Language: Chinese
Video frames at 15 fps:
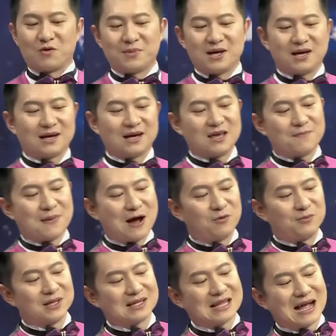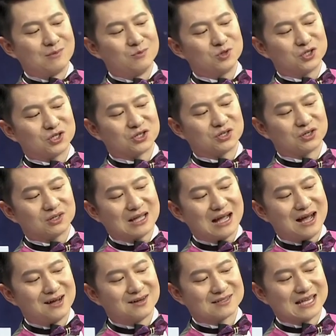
我们可以把我们的大拇指套